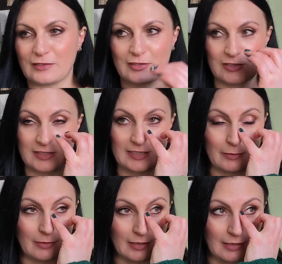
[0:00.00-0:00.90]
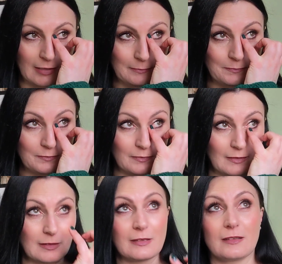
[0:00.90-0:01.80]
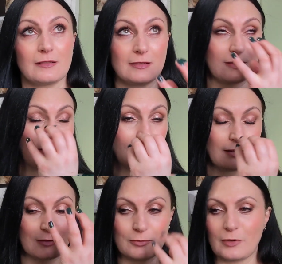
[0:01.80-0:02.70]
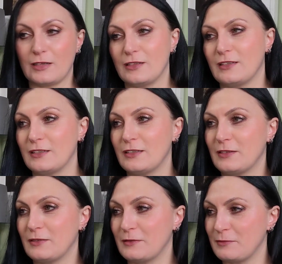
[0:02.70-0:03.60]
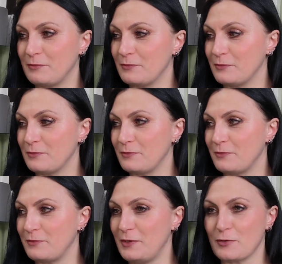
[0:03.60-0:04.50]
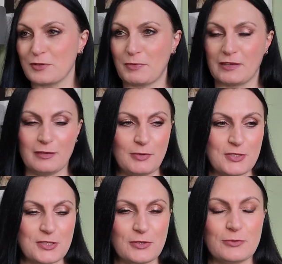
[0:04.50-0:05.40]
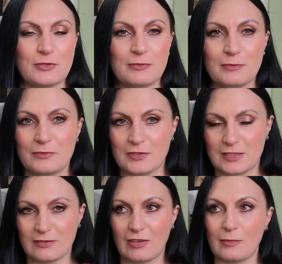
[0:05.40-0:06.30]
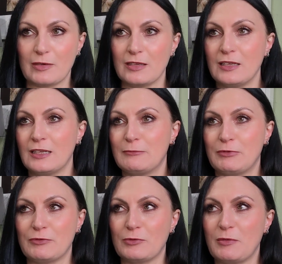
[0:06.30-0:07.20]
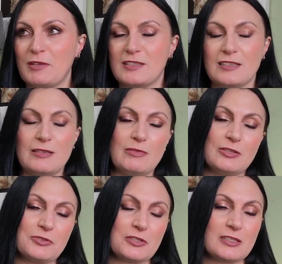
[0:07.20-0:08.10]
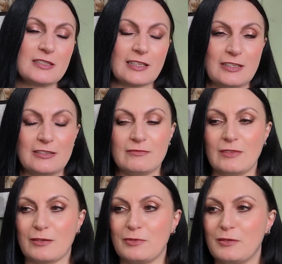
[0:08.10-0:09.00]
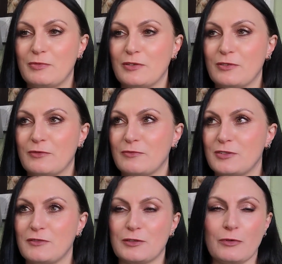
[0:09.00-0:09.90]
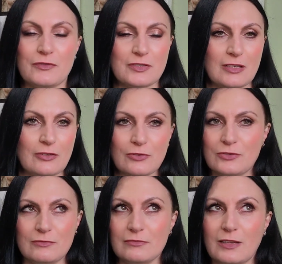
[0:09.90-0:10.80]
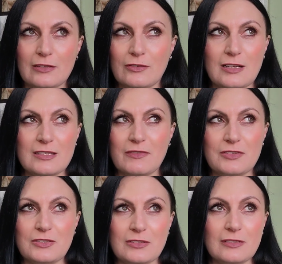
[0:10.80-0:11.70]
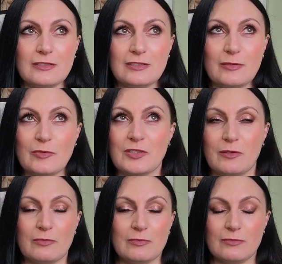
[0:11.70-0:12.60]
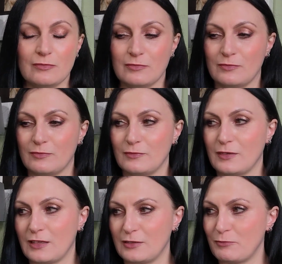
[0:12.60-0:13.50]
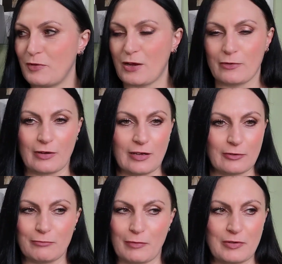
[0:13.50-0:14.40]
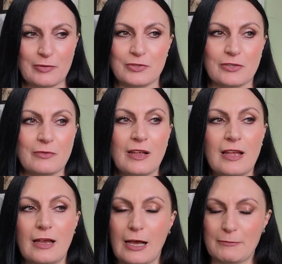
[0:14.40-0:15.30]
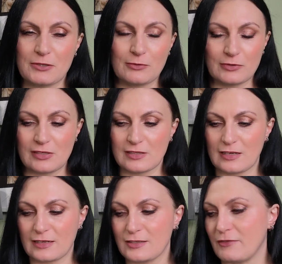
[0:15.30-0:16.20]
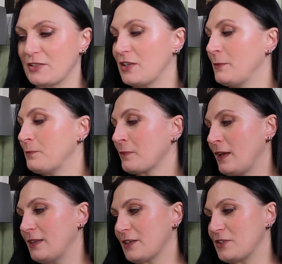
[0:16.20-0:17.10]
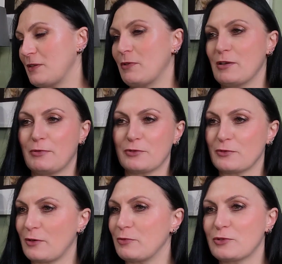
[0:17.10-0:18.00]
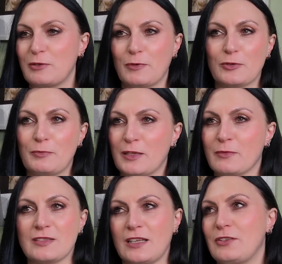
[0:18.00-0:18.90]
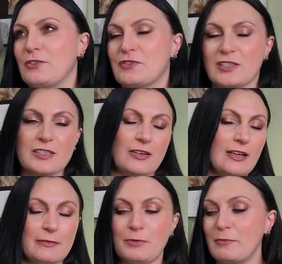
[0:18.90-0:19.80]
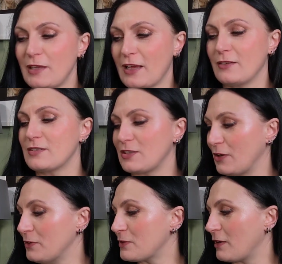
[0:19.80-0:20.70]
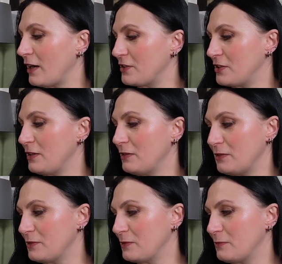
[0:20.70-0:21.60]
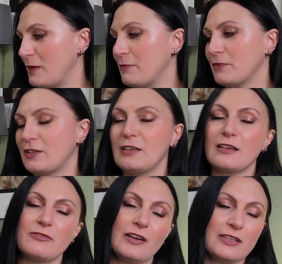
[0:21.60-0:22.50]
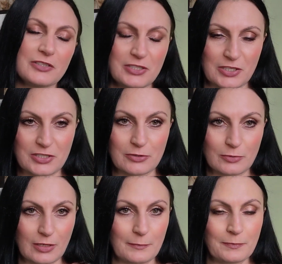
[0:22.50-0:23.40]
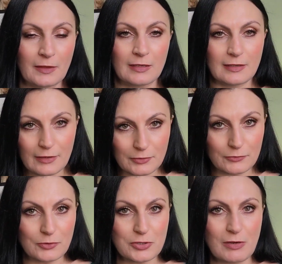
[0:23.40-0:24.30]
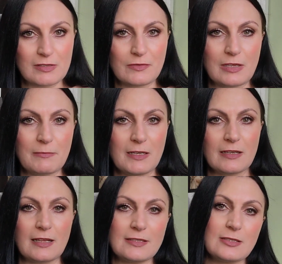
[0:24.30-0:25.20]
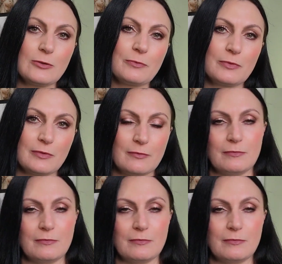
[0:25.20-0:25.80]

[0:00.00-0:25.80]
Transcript: Y, co się stało, ale ten aktualny wirus pandemiczny, o którym wszyscy wiemy, powoduje między innymi to, że jest taki jak gdyby światłowstręt, jak to nazwać, nie można mm, nad białą kartką papieru się absolutnie zrelaksować. Także i moje pod, robótki podupadły ostatnio i wszystko, ale pomijając to, słuchajcie, y, mam kilka fajnych rzeczy, które dawno wdrożyłam w swojej pielęgnacji lub y,